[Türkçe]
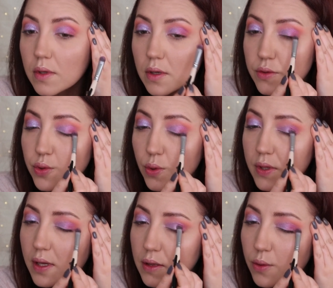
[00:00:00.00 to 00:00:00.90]
Ay
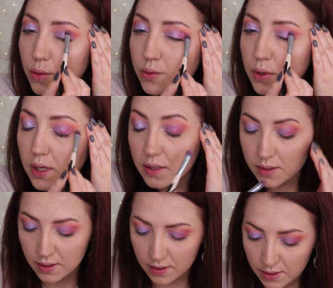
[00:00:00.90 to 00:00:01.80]
çok tatlı
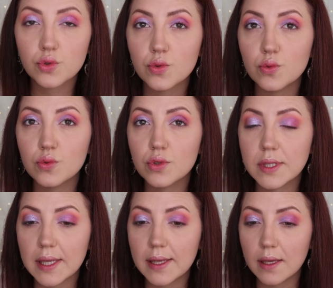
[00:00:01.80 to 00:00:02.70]
oldular. Şu
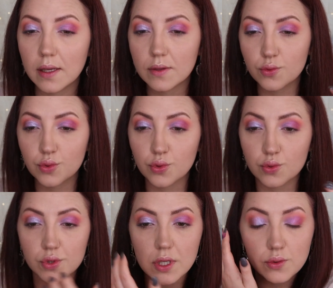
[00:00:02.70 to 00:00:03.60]
üstteki
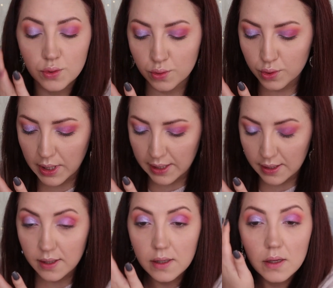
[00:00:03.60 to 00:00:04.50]
turuncuya dönük
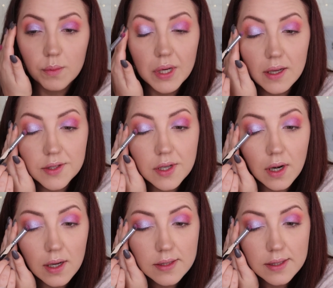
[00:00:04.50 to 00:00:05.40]
renk e, birazcık
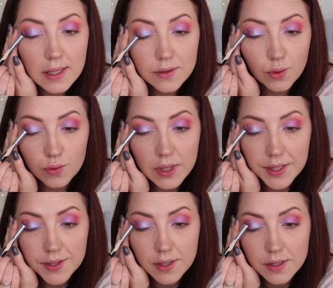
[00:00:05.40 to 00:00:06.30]
rahatsız etti. Onu
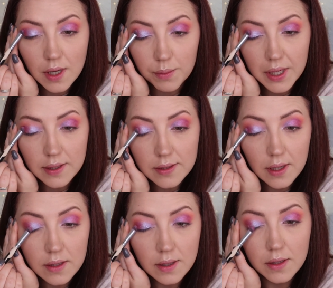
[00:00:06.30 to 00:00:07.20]
değiştireceğim
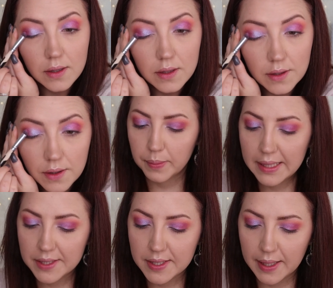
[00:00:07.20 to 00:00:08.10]
birazdan.
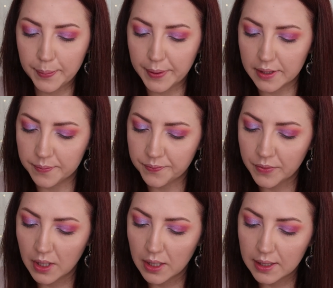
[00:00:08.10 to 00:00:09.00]
Bir de şey
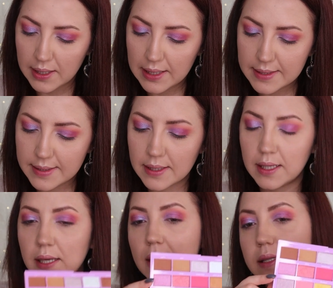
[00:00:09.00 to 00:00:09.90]
yapalım.
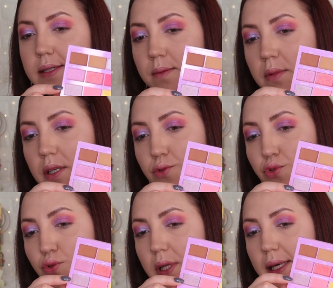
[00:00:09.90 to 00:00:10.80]
Glistening isimli
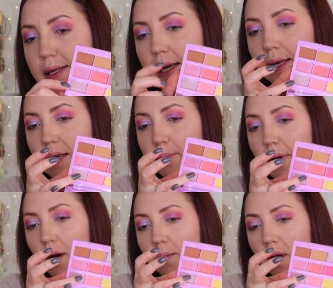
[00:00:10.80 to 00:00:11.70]
şuradaki rengi
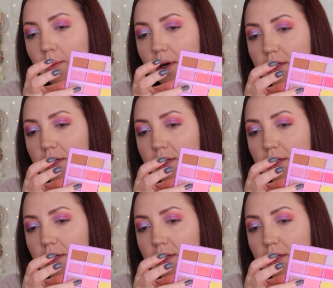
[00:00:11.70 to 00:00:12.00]
parmağıma